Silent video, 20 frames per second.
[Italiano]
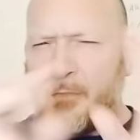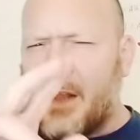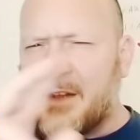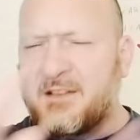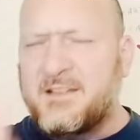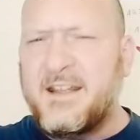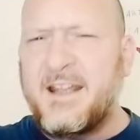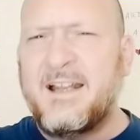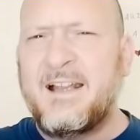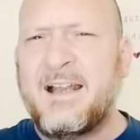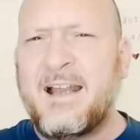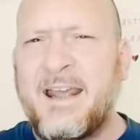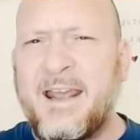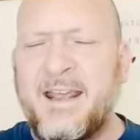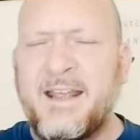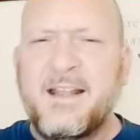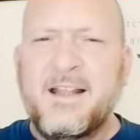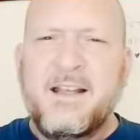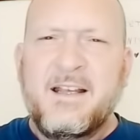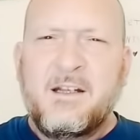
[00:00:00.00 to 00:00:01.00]

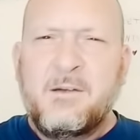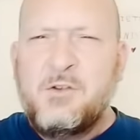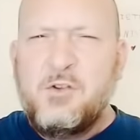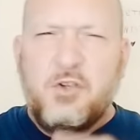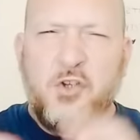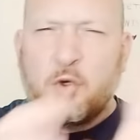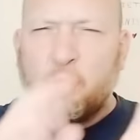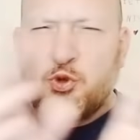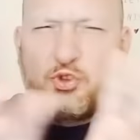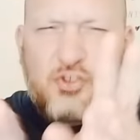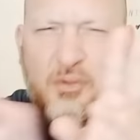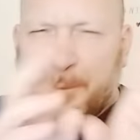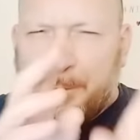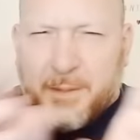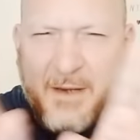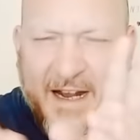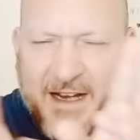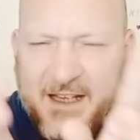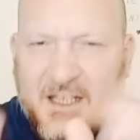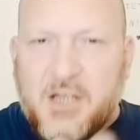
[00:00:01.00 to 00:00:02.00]
delle news,
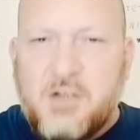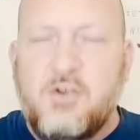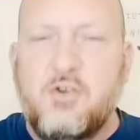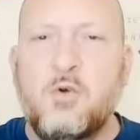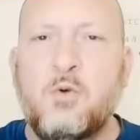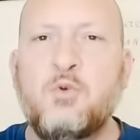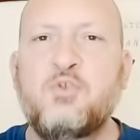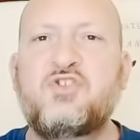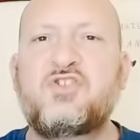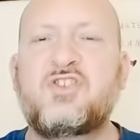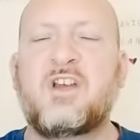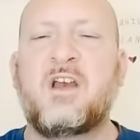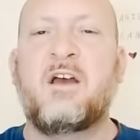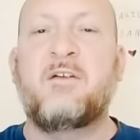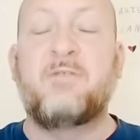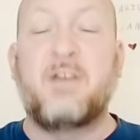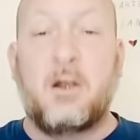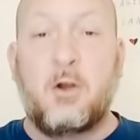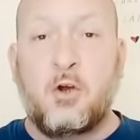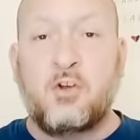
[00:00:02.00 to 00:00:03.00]
breaking news eh,
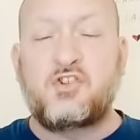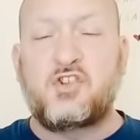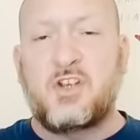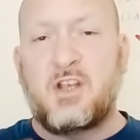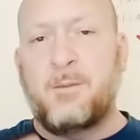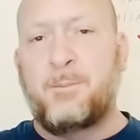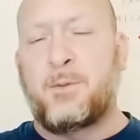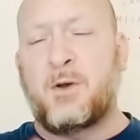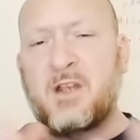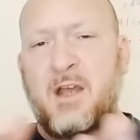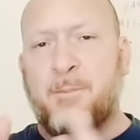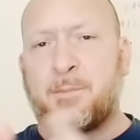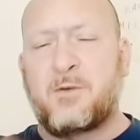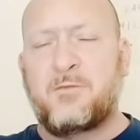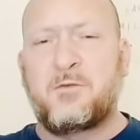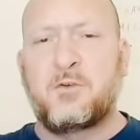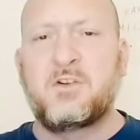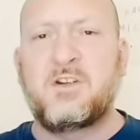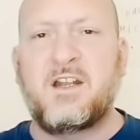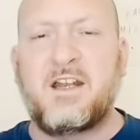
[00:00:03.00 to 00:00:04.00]
veloci che poi
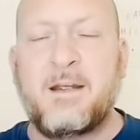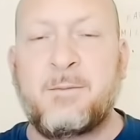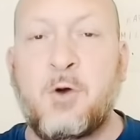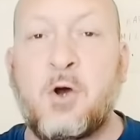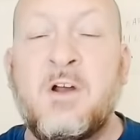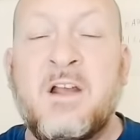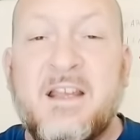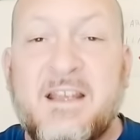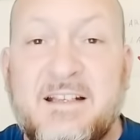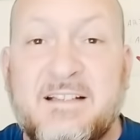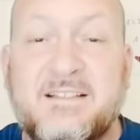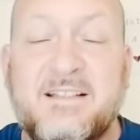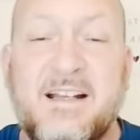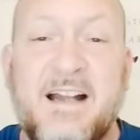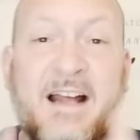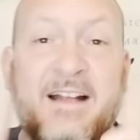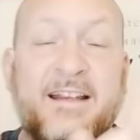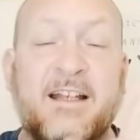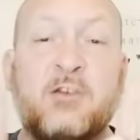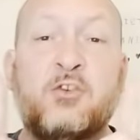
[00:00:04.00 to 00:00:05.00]
approfondiremo in
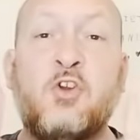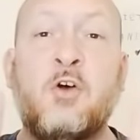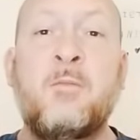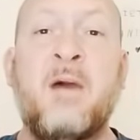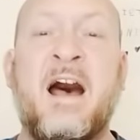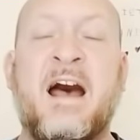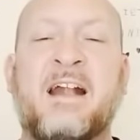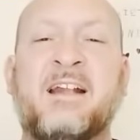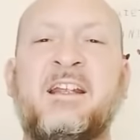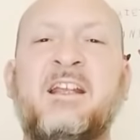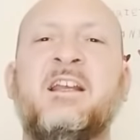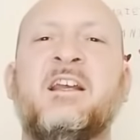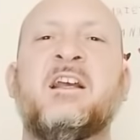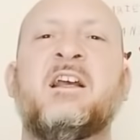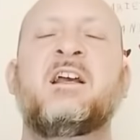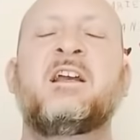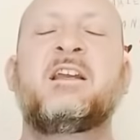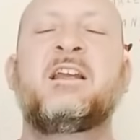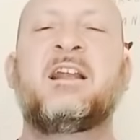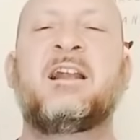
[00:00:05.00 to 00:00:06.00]
serata e domani
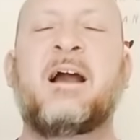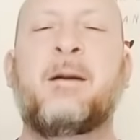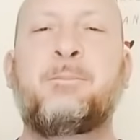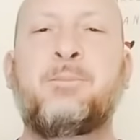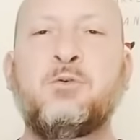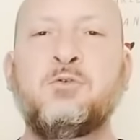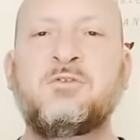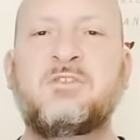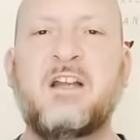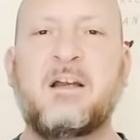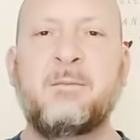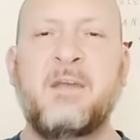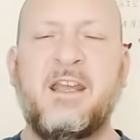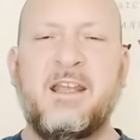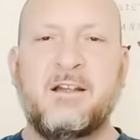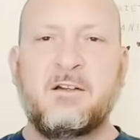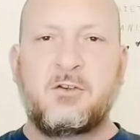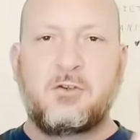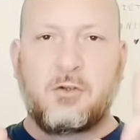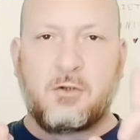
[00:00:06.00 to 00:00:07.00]

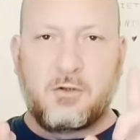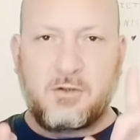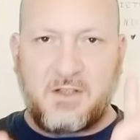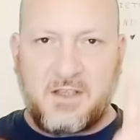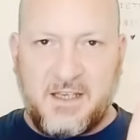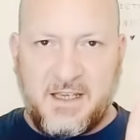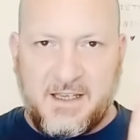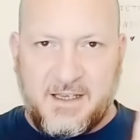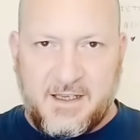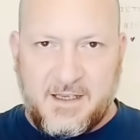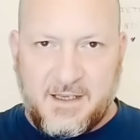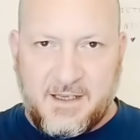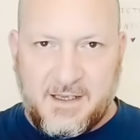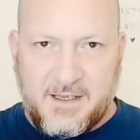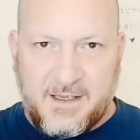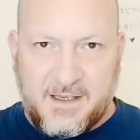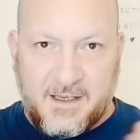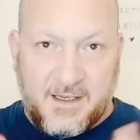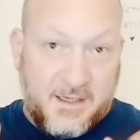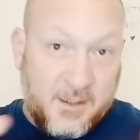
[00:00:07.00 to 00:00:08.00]
l'appuntamento che
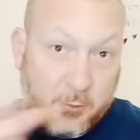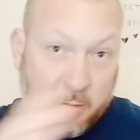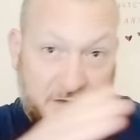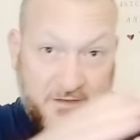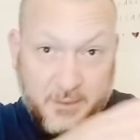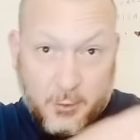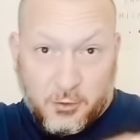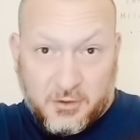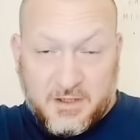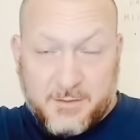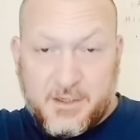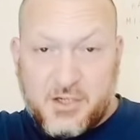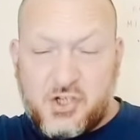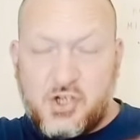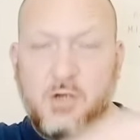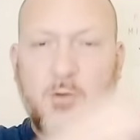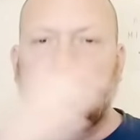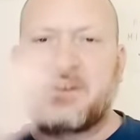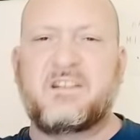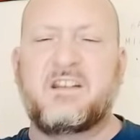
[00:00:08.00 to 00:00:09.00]
eh, in queste ultime
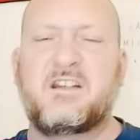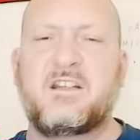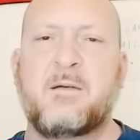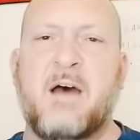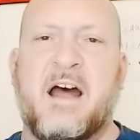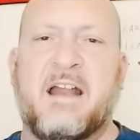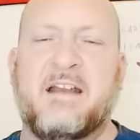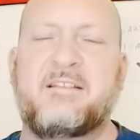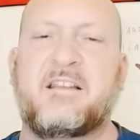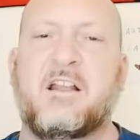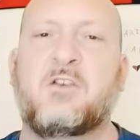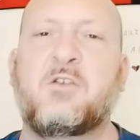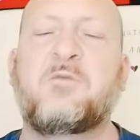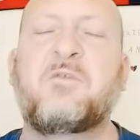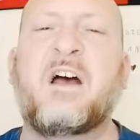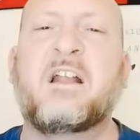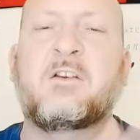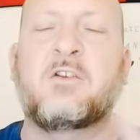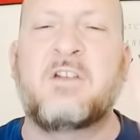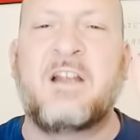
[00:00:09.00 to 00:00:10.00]
5 settimane è stato
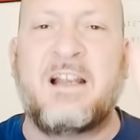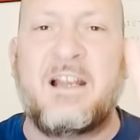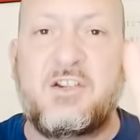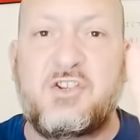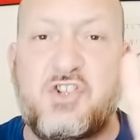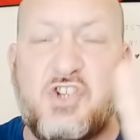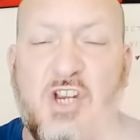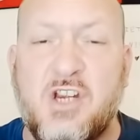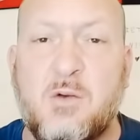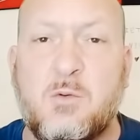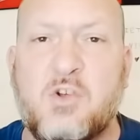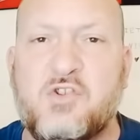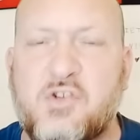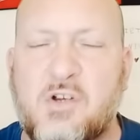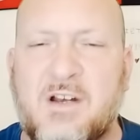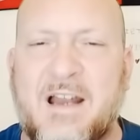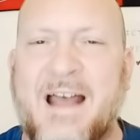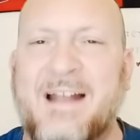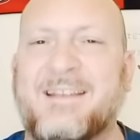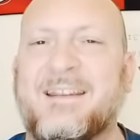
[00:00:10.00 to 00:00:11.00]
fatto delle 5
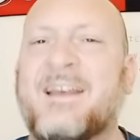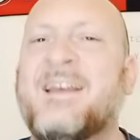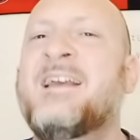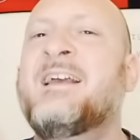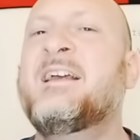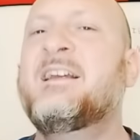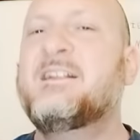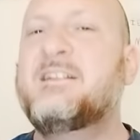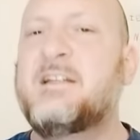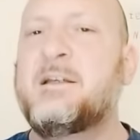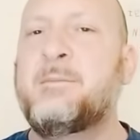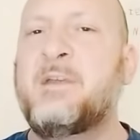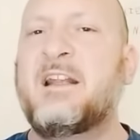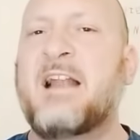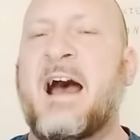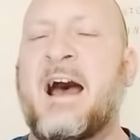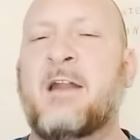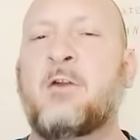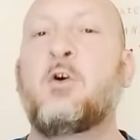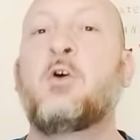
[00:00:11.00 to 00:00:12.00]
giornate di
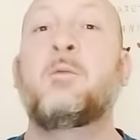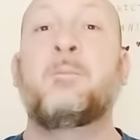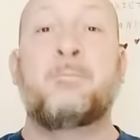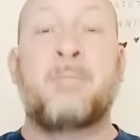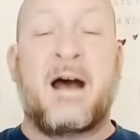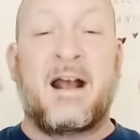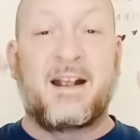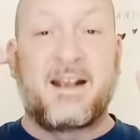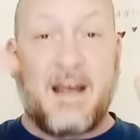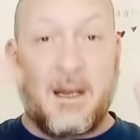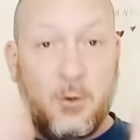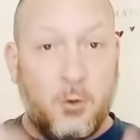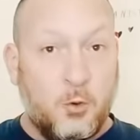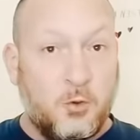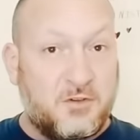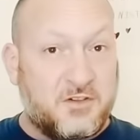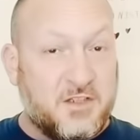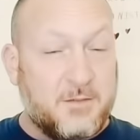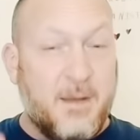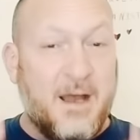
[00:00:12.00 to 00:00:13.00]
Milano, manca
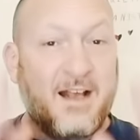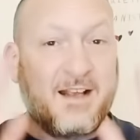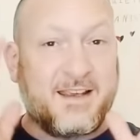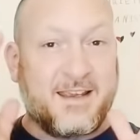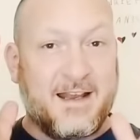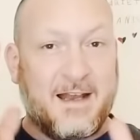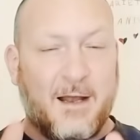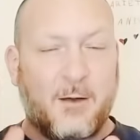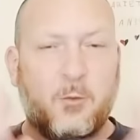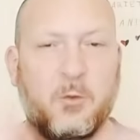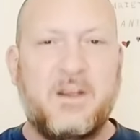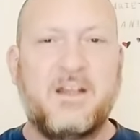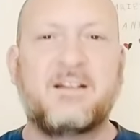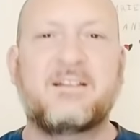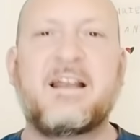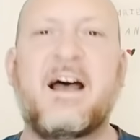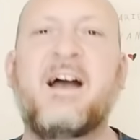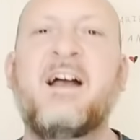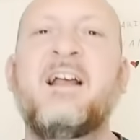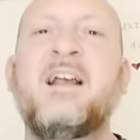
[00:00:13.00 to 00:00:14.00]
l'ultima che è la
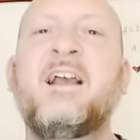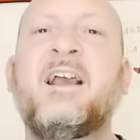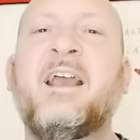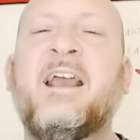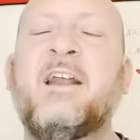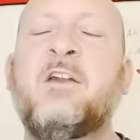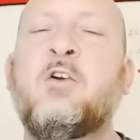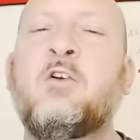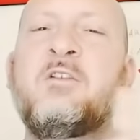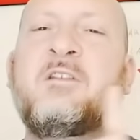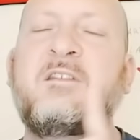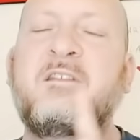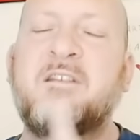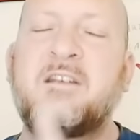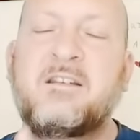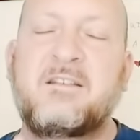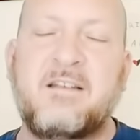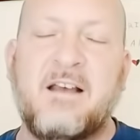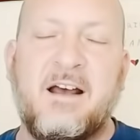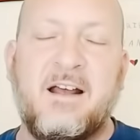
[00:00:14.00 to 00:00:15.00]
quinta e non
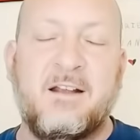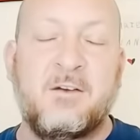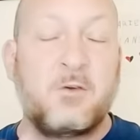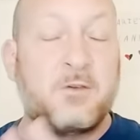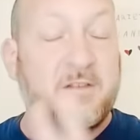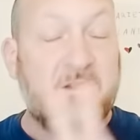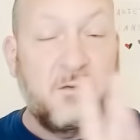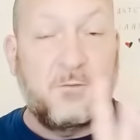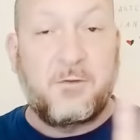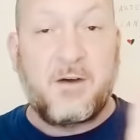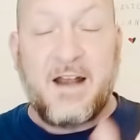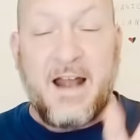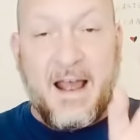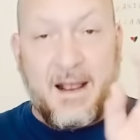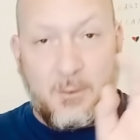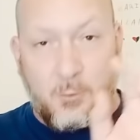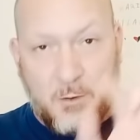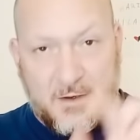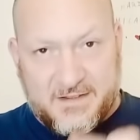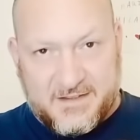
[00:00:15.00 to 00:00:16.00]
si, sa, non si
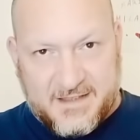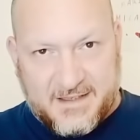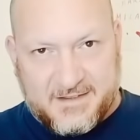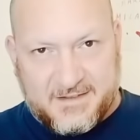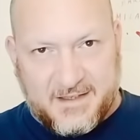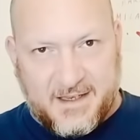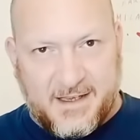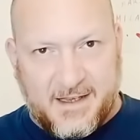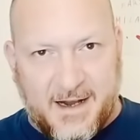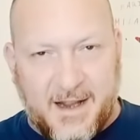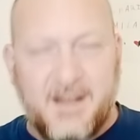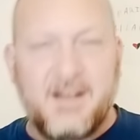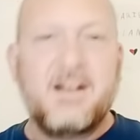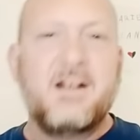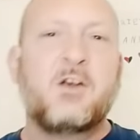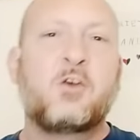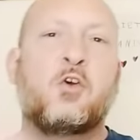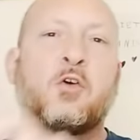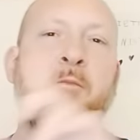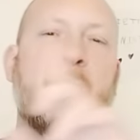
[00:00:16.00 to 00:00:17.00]
farà questa sera
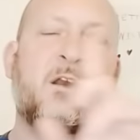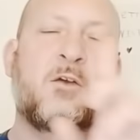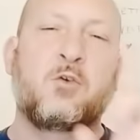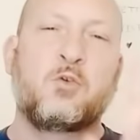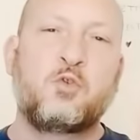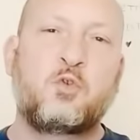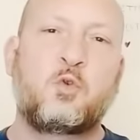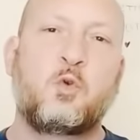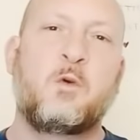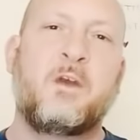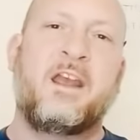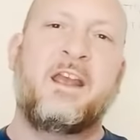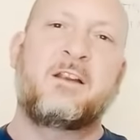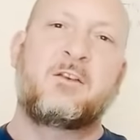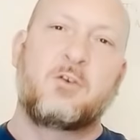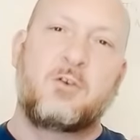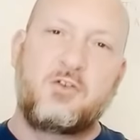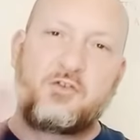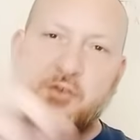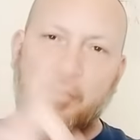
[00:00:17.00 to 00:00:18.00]
come
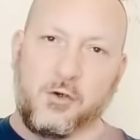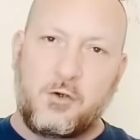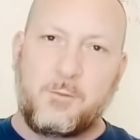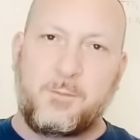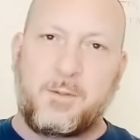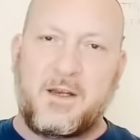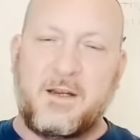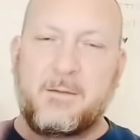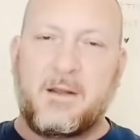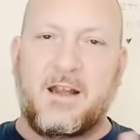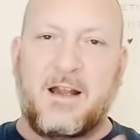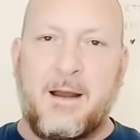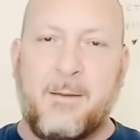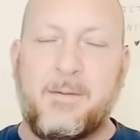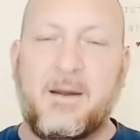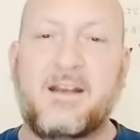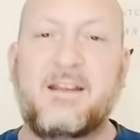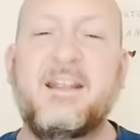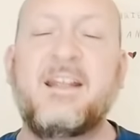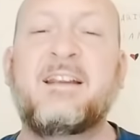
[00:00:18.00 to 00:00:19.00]
consueto il giorno prima della
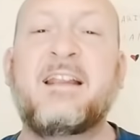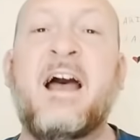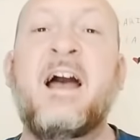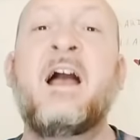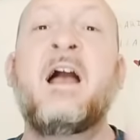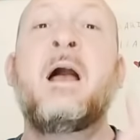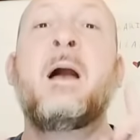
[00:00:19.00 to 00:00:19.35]
partita,